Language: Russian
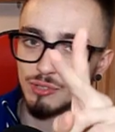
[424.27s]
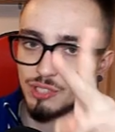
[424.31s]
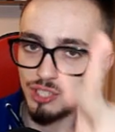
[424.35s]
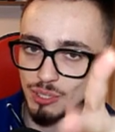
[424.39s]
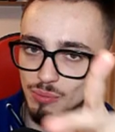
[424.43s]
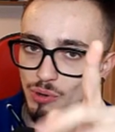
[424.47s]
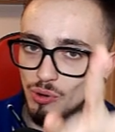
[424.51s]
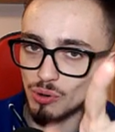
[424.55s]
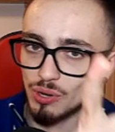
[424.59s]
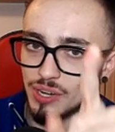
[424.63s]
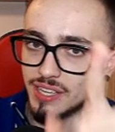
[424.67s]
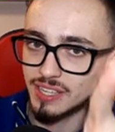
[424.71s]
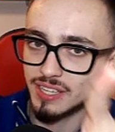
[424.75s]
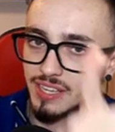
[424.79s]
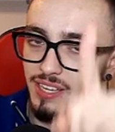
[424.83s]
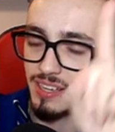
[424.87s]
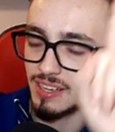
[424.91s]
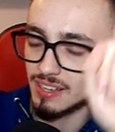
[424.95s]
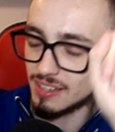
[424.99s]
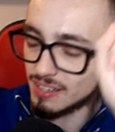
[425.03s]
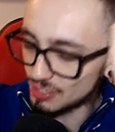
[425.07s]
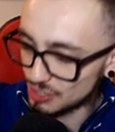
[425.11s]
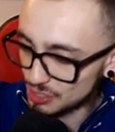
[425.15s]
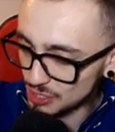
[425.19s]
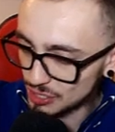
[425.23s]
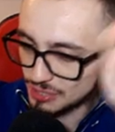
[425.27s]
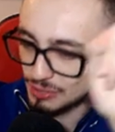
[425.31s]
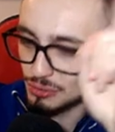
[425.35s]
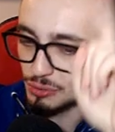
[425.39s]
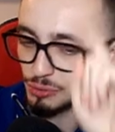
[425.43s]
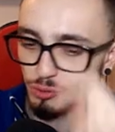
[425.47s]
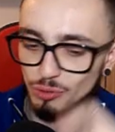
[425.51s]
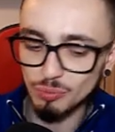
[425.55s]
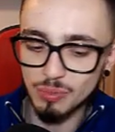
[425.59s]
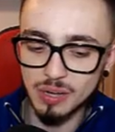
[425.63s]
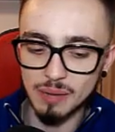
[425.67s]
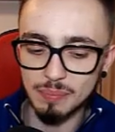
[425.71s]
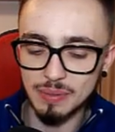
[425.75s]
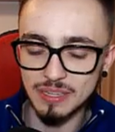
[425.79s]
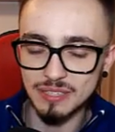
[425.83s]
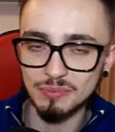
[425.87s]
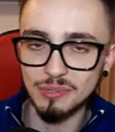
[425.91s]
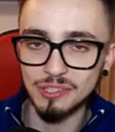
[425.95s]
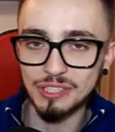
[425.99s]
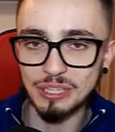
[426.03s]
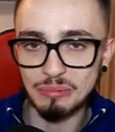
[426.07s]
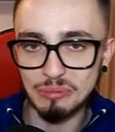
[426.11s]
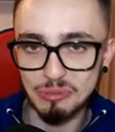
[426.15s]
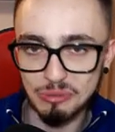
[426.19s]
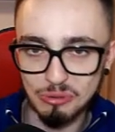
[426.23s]
В следующем ролике «Жизнь ютубера»
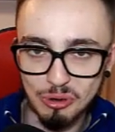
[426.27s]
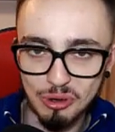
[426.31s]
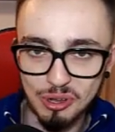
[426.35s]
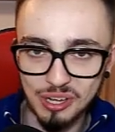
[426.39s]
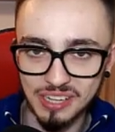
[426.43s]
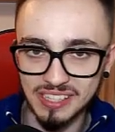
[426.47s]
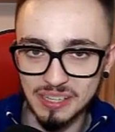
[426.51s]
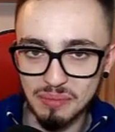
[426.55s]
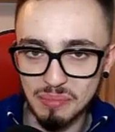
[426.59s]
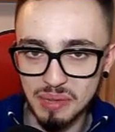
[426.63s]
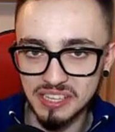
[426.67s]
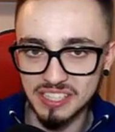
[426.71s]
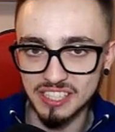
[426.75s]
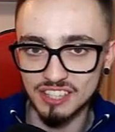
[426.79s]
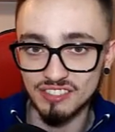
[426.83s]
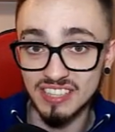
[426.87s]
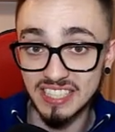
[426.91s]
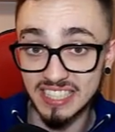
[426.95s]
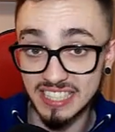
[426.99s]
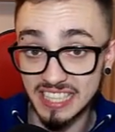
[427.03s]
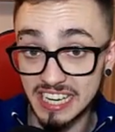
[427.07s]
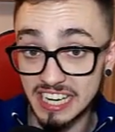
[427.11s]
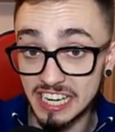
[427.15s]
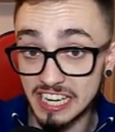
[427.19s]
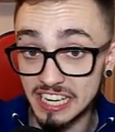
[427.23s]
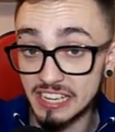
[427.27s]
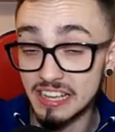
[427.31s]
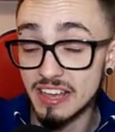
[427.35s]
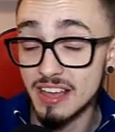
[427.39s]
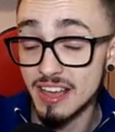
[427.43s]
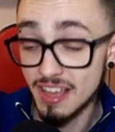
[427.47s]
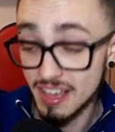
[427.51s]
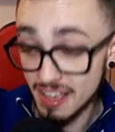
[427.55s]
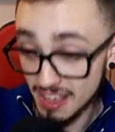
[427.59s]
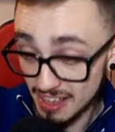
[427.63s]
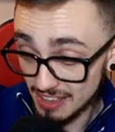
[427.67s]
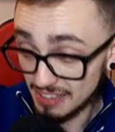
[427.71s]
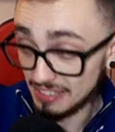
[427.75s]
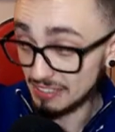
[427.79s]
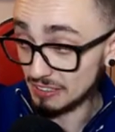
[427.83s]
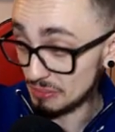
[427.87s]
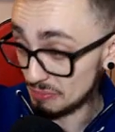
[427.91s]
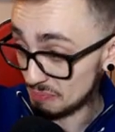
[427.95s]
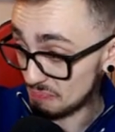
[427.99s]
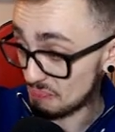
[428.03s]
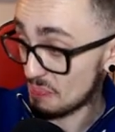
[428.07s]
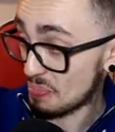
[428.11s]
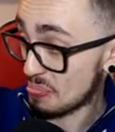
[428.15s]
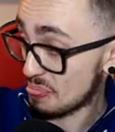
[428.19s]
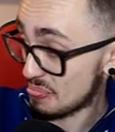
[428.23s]
посмотрим, сколько нам эти две серии
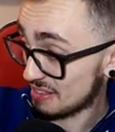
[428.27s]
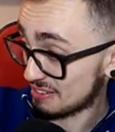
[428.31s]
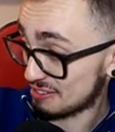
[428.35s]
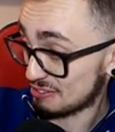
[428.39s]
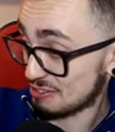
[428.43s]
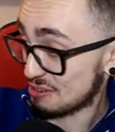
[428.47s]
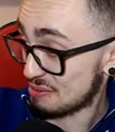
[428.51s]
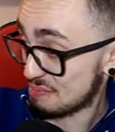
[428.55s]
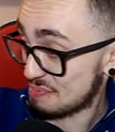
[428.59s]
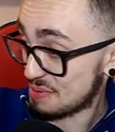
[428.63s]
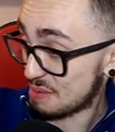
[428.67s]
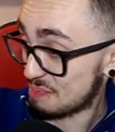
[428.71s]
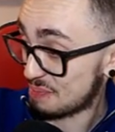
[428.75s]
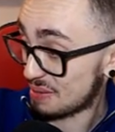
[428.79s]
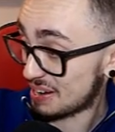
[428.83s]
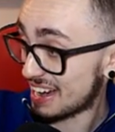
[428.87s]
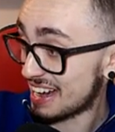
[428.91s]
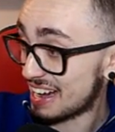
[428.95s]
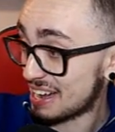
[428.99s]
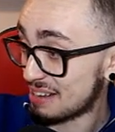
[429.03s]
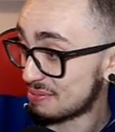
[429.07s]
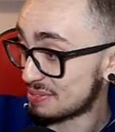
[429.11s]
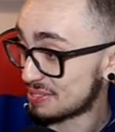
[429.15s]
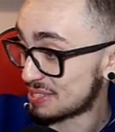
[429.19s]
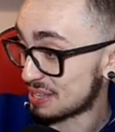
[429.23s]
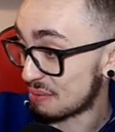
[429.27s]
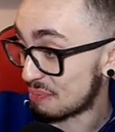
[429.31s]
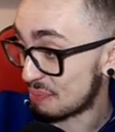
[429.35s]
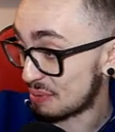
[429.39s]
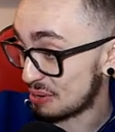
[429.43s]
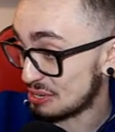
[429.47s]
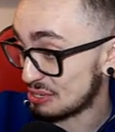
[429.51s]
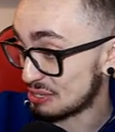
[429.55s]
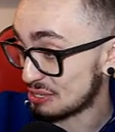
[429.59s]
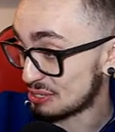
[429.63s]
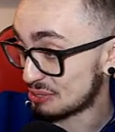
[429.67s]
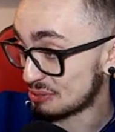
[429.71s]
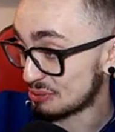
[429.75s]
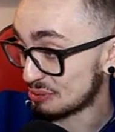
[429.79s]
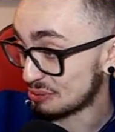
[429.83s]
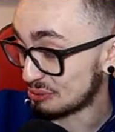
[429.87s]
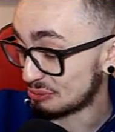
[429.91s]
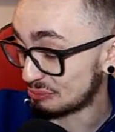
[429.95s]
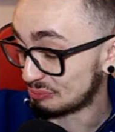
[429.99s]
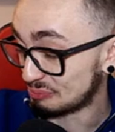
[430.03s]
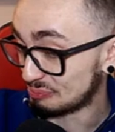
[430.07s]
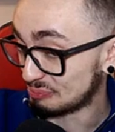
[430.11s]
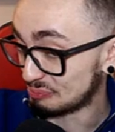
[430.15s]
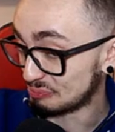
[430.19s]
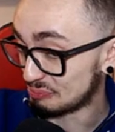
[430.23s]
зомби апокалипсиса
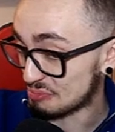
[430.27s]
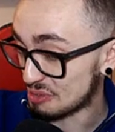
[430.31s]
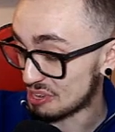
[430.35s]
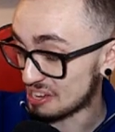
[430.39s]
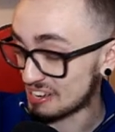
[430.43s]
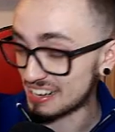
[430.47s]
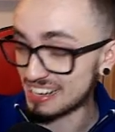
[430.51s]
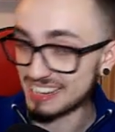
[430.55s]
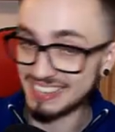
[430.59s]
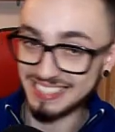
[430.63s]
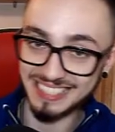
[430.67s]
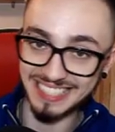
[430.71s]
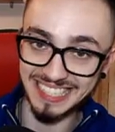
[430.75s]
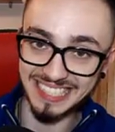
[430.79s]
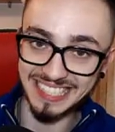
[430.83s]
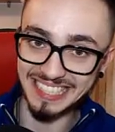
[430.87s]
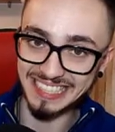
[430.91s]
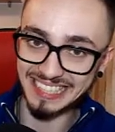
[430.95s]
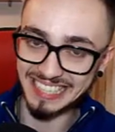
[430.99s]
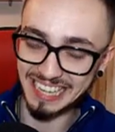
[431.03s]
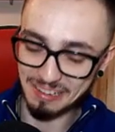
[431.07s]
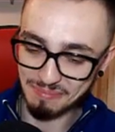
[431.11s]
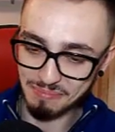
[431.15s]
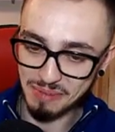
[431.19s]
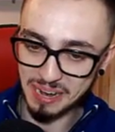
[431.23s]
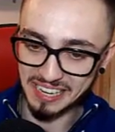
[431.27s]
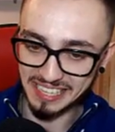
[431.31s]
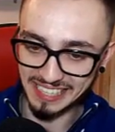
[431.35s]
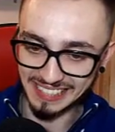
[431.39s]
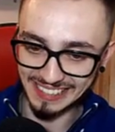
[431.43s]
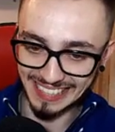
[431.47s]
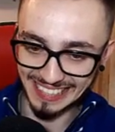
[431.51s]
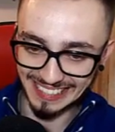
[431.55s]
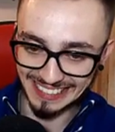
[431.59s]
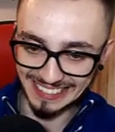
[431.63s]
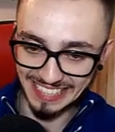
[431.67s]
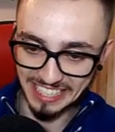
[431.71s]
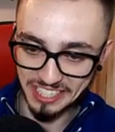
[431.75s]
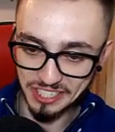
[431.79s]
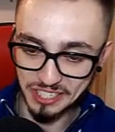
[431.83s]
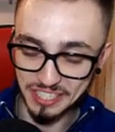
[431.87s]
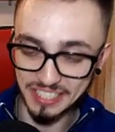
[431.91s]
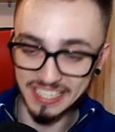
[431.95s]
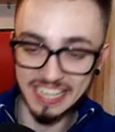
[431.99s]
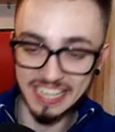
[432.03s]
принесут. Мне кажется, они нормально так